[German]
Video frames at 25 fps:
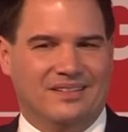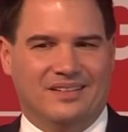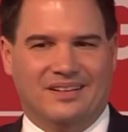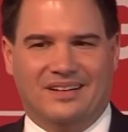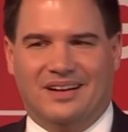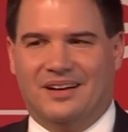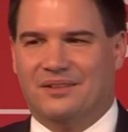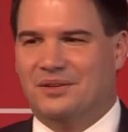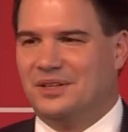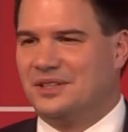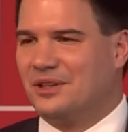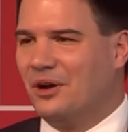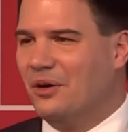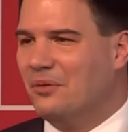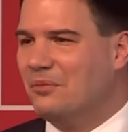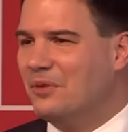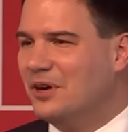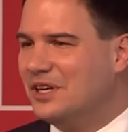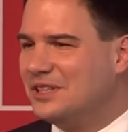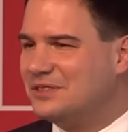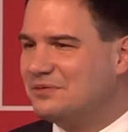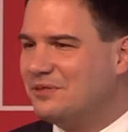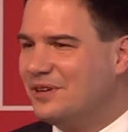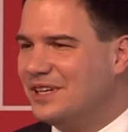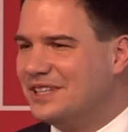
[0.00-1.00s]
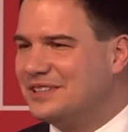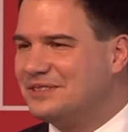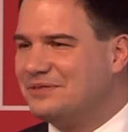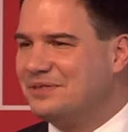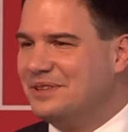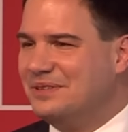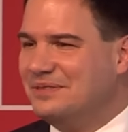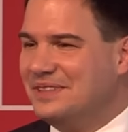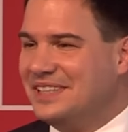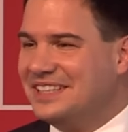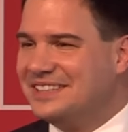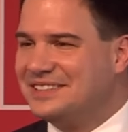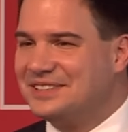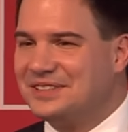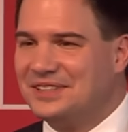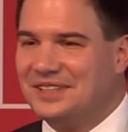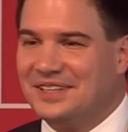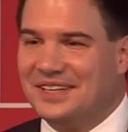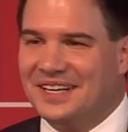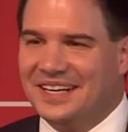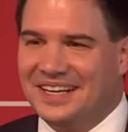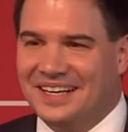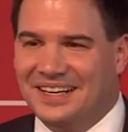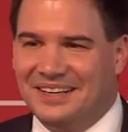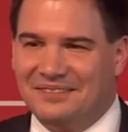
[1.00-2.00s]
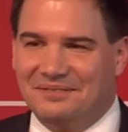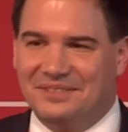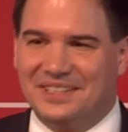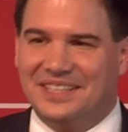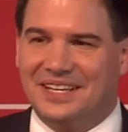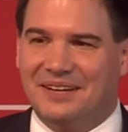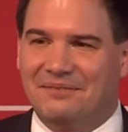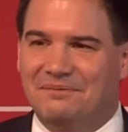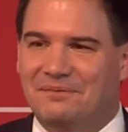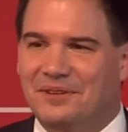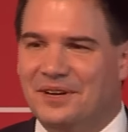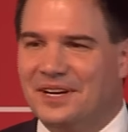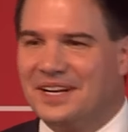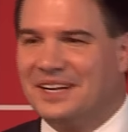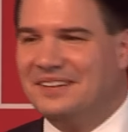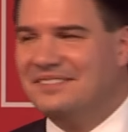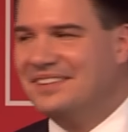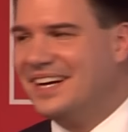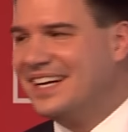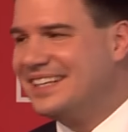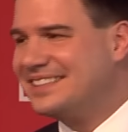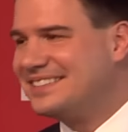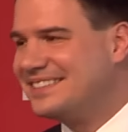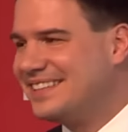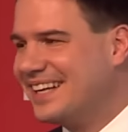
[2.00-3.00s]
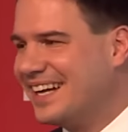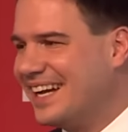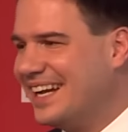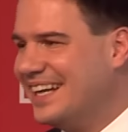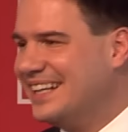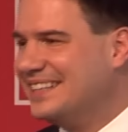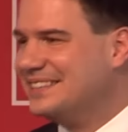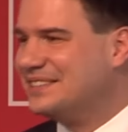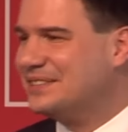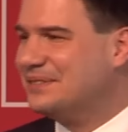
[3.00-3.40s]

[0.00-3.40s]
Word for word: Aber damals war es für mich so, mit einem Bürgermeister reden,